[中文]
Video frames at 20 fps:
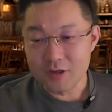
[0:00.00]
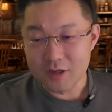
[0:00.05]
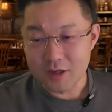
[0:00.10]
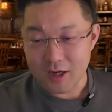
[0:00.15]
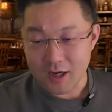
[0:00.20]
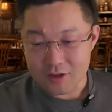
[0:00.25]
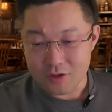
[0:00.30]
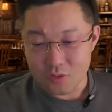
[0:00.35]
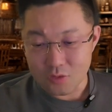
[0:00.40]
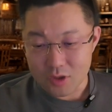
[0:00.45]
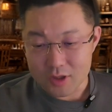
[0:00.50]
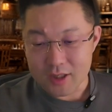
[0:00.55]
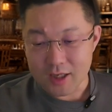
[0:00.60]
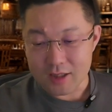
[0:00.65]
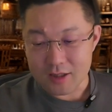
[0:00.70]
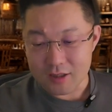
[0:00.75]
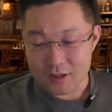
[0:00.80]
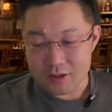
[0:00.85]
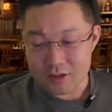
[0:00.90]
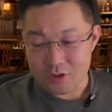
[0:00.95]
啊，国内
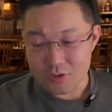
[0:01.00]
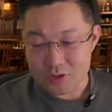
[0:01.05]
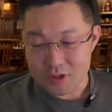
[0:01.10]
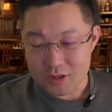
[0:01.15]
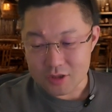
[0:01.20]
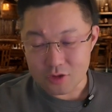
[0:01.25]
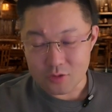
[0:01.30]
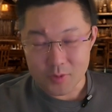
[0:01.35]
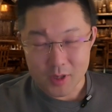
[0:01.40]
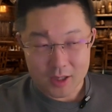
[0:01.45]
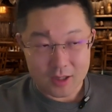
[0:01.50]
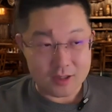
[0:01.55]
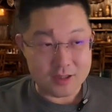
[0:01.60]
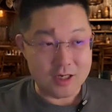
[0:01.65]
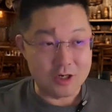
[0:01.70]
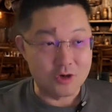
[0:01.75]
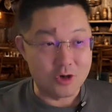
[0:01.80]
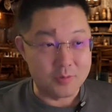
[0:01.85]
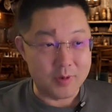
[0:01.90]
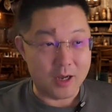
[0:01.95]
的手机就变得
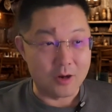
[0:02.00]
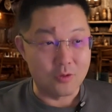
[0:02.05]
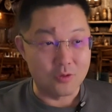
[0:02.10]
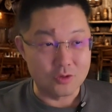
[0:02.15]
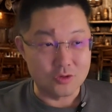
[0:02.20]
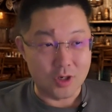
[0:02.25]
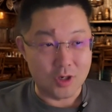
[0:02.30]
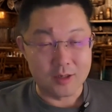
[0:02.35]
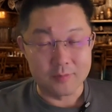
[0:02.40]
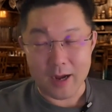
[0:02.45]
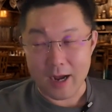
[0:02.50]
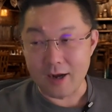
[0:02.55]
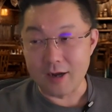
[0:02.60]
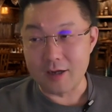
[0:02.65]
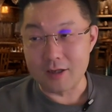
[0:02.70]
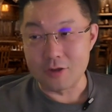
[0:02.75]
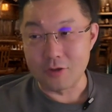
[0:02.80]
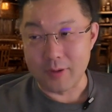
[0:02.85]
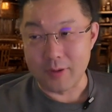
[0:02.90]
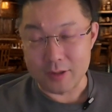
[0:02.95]
千疮百孔，全是 bug，
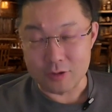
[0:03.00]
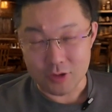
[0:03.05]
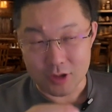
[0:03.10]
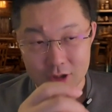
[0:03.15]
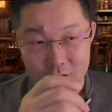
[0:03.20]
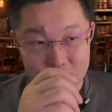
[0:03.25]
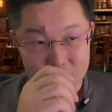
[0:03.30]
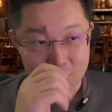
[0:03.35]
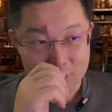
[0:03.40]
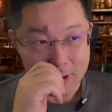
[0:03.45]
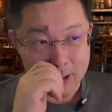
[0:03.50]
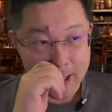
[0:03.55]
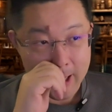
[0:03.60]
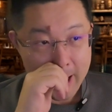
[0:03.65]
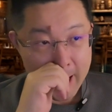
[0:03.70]
对吧？全是漏洞。